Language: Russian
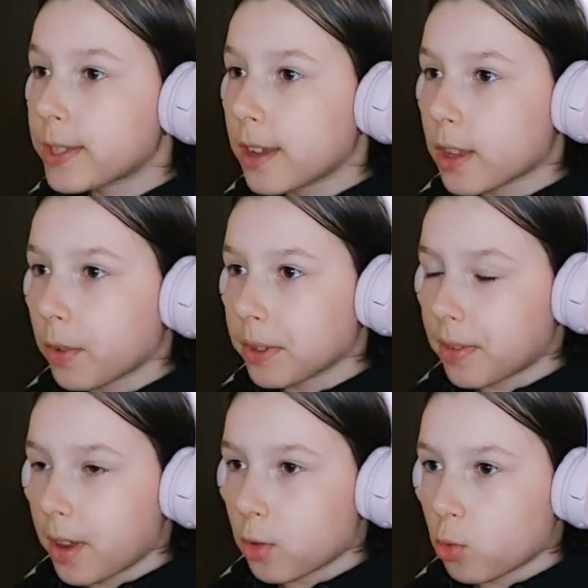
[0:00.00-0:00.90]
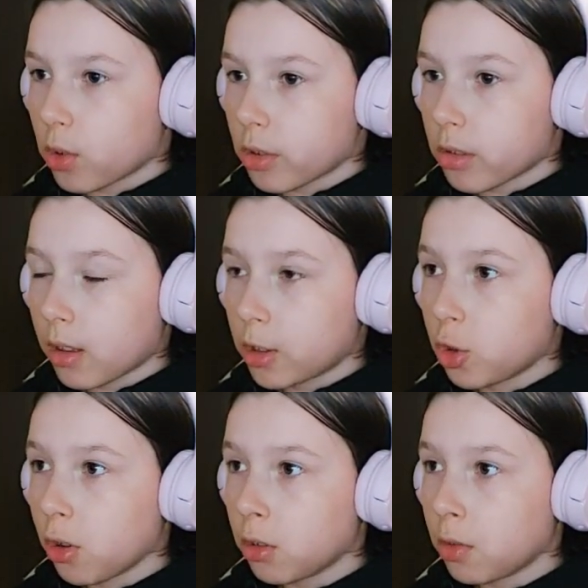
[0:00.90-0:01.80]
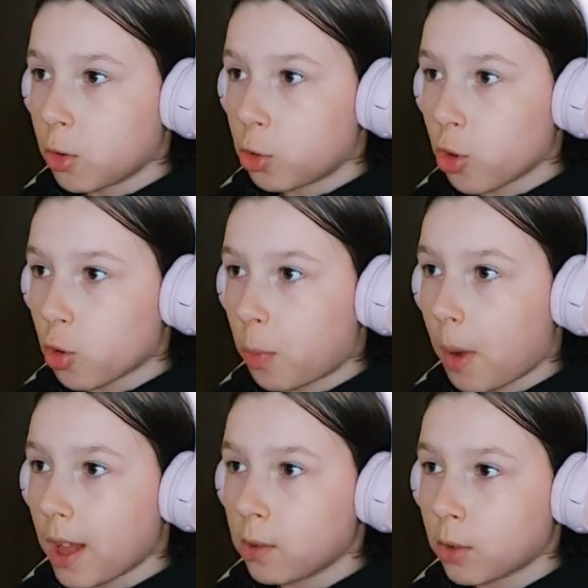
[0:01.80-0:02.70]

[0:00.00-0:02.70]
этого, кстати, я тут засосала еще одного, что-то упало,